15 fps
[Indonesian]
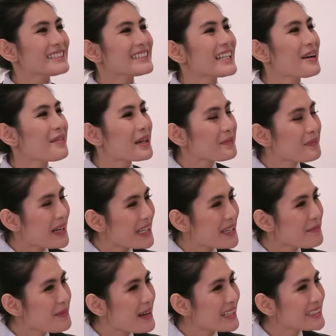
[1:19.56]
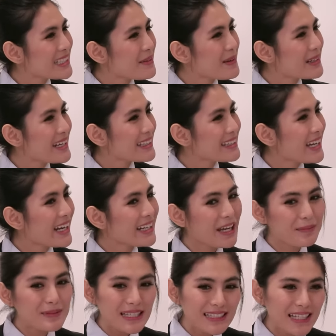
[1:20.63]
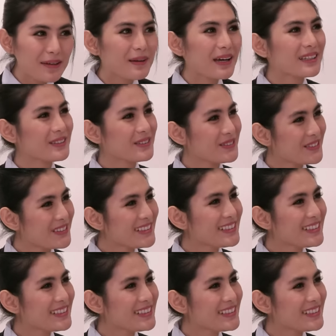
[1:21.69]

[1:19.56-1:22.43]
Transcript: Selamat pagi, Mbak. Selamat datang. Ada yang bisa saya bantu?